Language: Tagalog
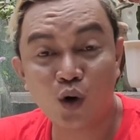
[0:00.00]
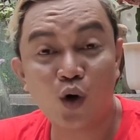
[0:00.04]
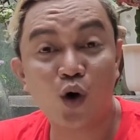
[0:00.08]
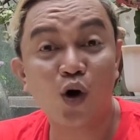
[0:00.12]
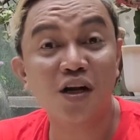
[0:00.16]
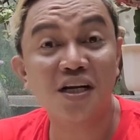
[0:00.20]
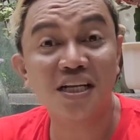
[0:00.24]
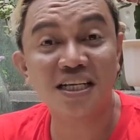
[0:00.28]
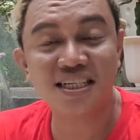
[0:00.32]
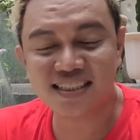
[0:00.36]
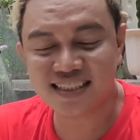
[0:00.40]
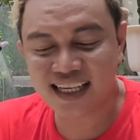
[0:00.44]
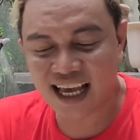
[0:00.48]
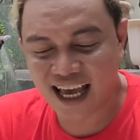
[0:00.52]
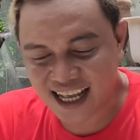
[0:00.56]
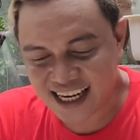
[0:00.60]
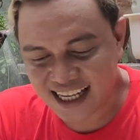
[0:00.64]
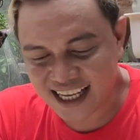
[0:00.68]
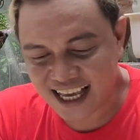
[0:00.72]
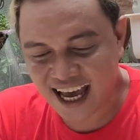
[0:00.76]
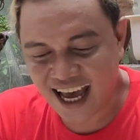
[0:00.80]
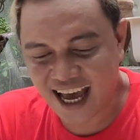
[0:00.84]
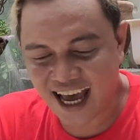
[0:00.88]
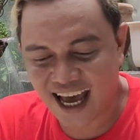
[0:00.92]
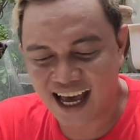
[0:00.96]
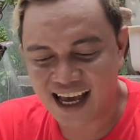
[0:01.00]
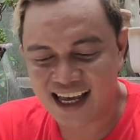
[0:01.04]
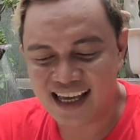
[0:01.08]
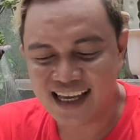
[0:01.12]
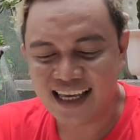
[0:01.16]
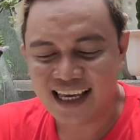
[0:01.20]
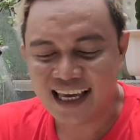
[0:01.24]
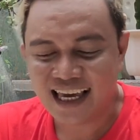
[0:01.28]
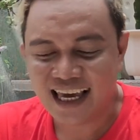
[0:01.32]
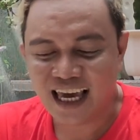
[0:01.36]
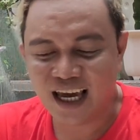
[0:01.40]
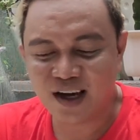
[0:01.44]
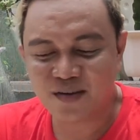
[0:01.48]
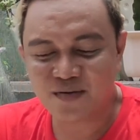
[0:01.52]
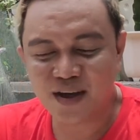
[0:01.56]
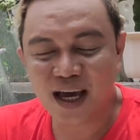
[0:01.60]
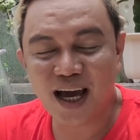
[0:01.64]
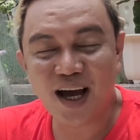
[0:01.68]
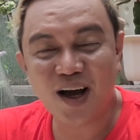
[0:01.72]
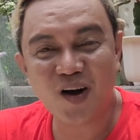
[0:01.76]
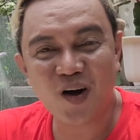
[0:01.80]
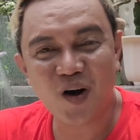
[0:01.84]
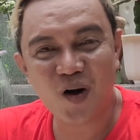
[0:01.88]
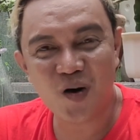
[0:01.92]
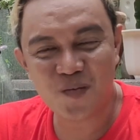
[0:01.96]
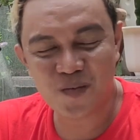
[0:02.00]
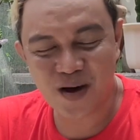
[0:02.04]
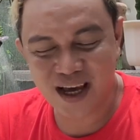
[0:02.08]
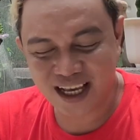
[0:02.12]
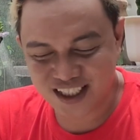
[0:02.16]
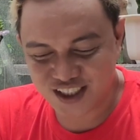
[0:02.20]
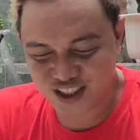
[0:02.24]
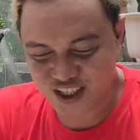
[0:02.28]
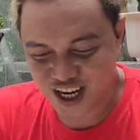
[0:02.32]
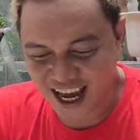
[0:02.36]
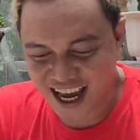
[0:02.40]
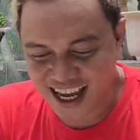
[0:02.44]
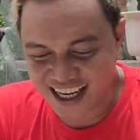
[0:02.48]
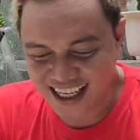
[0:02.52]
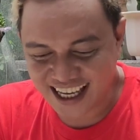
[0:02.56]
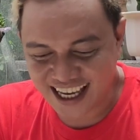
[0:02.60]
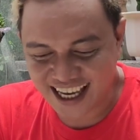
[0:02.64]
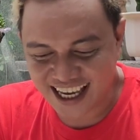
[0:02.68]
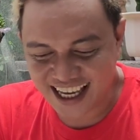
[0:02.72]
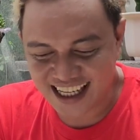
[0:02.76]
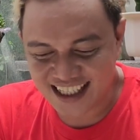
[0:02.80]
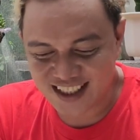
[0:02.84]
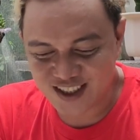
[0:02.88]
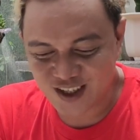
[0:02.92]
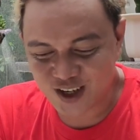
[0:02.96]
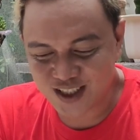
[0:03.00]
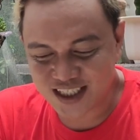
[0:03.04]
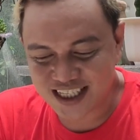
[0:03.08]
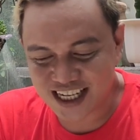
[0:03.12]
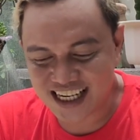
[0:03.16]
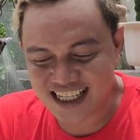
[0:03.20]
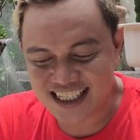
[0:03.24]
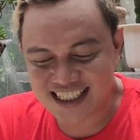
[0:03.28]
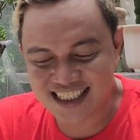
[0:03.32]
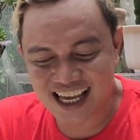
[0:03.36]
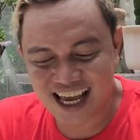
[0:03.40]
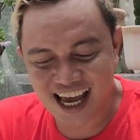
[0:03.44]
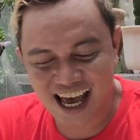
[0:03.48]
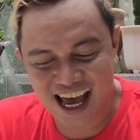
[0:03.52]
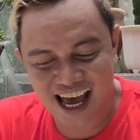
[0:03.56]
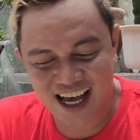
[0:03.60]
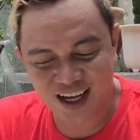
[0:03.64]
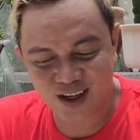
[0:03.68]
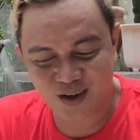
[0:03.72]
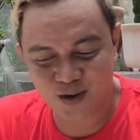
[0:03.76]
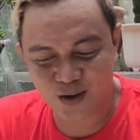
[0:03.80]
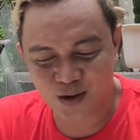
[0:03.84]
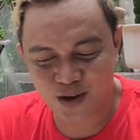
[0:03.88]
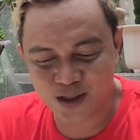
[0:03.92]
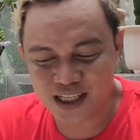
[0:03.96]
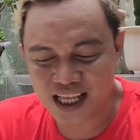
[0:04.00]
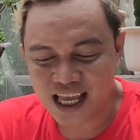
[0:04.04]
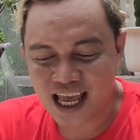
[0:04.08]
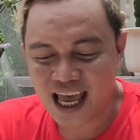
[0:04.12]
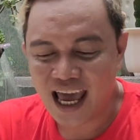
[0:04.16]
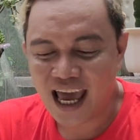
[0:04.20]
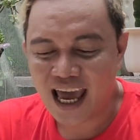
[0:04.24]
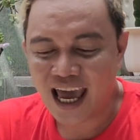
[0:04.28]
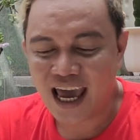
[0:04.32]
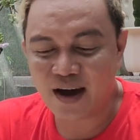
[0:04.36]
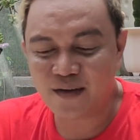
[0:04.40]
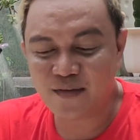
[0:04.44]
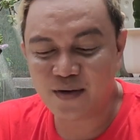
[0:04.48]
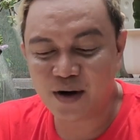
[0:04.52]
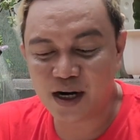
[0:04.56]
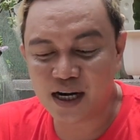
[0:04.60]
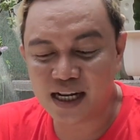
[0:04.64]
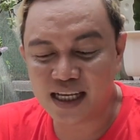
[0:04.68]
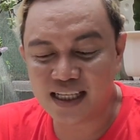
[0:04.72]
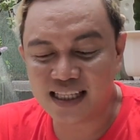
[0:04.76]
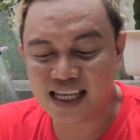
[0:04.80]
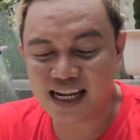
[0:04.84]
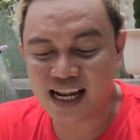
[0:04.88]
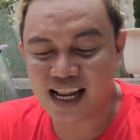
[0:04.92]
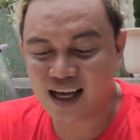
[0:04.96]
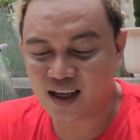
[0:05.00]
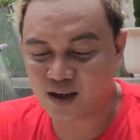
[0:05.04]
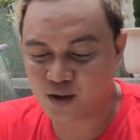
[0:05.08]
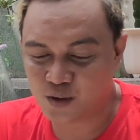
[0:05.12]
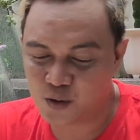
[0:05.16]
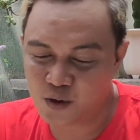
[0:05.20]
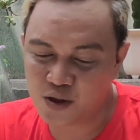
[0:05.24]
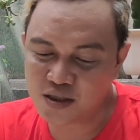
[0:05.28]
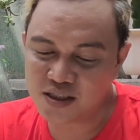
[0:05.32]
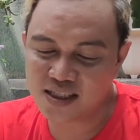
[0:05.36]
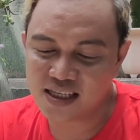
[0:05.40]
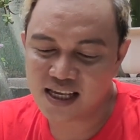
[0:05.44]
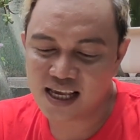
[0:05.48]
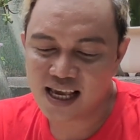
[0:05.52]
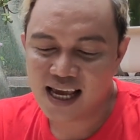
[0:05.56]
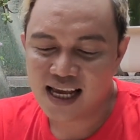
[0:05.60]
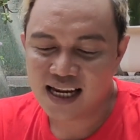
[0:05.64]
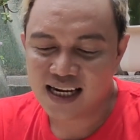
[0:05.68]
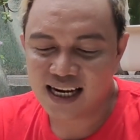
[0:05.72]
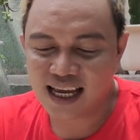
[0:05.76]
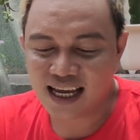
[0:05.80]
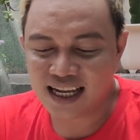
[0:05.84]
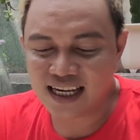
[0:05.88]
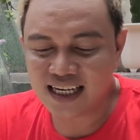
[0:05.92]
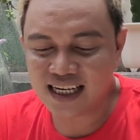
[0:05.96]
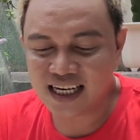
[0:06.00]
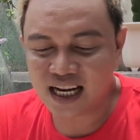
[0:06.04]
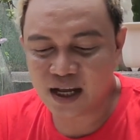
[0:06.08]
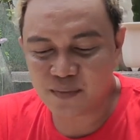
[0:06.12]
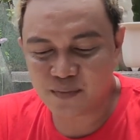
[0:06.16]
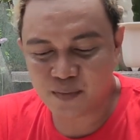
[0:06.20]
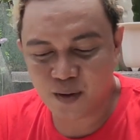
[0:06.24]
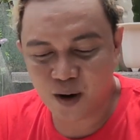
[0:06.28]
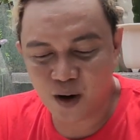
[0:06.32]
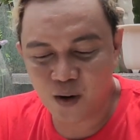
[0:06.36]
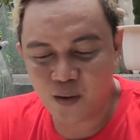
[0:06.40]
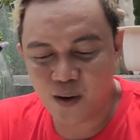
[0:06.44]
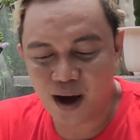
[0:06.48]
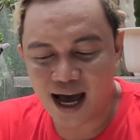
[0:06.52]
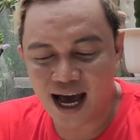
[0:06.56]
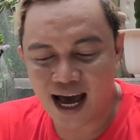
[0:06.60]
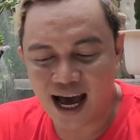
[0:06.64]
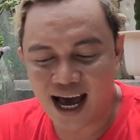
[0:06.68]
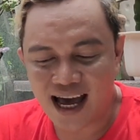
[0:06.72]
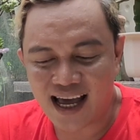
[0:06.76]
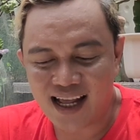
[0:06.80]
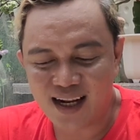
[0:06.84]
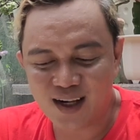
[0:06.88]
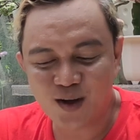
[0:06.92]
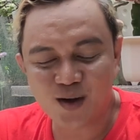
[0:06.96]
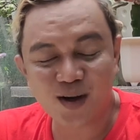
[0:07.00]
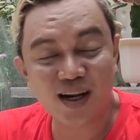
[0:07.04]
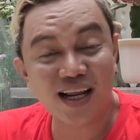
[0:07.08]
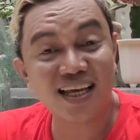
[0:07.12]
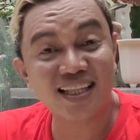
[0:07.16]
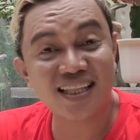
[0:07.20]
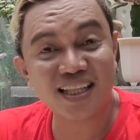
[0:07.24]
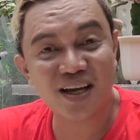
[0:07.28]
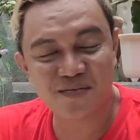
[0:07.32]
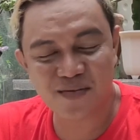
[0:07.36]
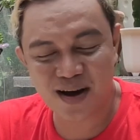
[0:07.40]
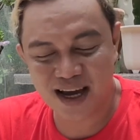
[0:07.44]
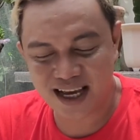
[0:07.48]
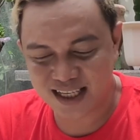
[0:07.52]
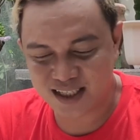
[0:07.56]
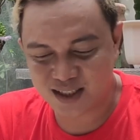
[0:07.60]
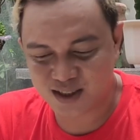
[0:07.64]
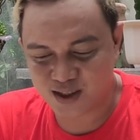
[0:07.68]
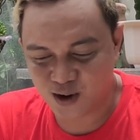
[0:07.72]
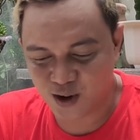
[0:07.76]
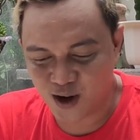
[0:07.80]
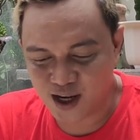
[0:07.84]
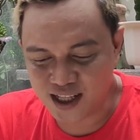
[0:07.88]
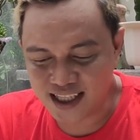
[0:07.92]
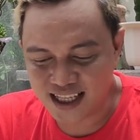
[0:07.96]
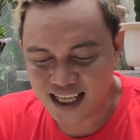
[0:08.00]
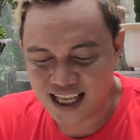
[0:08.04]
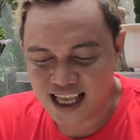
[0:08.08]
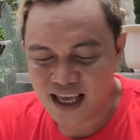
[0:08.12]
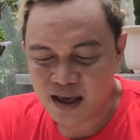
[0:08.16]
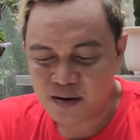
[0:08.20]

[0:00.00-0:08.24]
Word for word: Connie Saria, Evian ko my channel, Jocelyn Sahagon, Everly De La Cruz, Lenny Naboa, Loretta Bison,